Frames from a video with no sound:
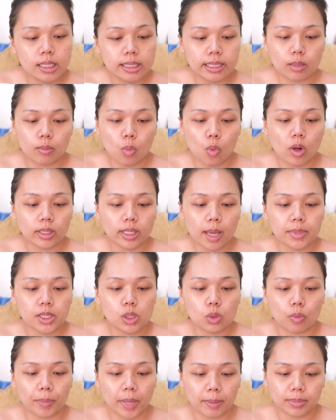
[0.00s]
สีม่วงเนี่ยเป็น
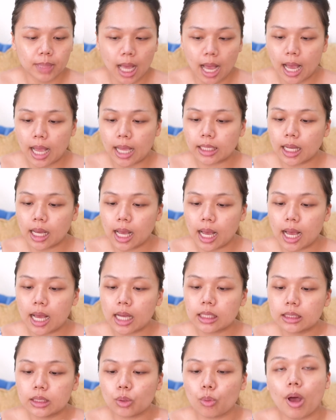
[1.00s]
สูตรเปปไทด์นะคะ
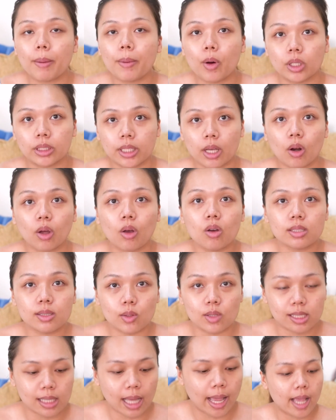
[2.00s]
คือความอ่อนเยาว์แล้วก็ส
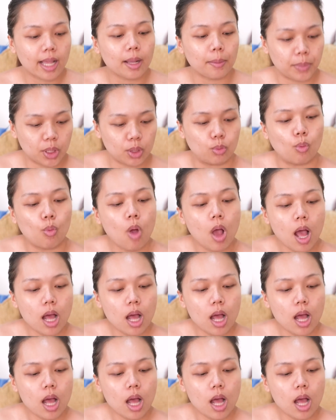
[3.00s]
ดใสให้กับผิว